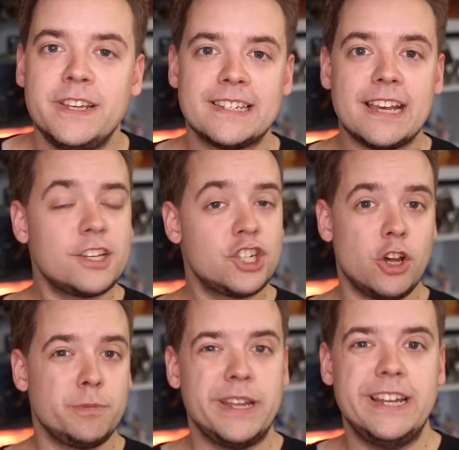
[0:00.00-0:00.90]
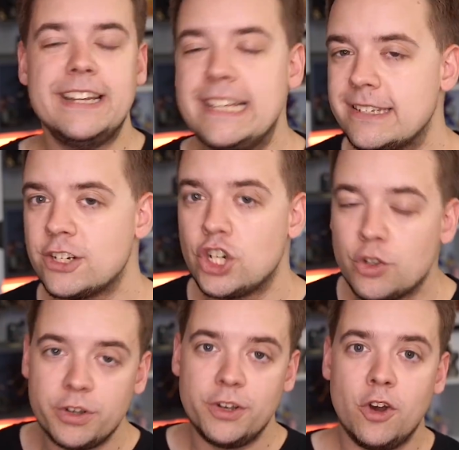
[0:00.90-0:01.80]
Wie gesagt, schaut mal in den nächsten
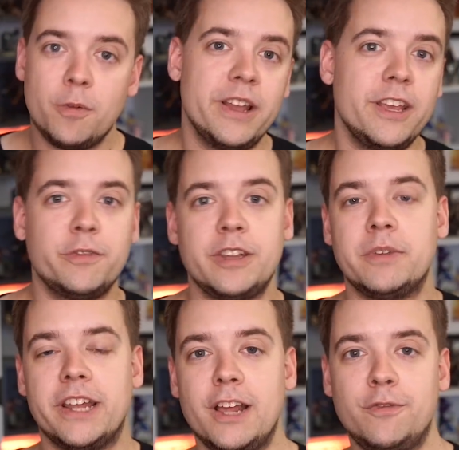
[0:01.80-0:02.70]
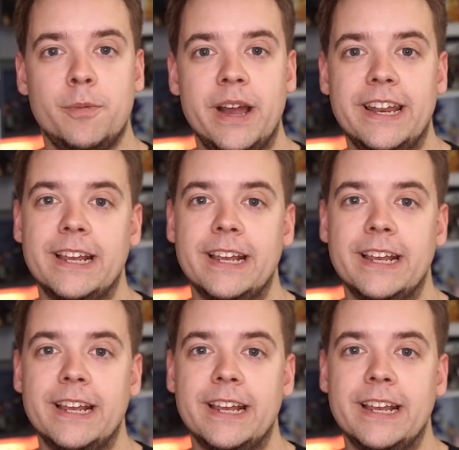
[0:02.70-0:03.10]
Stunden nochmal hier auf dem Kanal vorbei.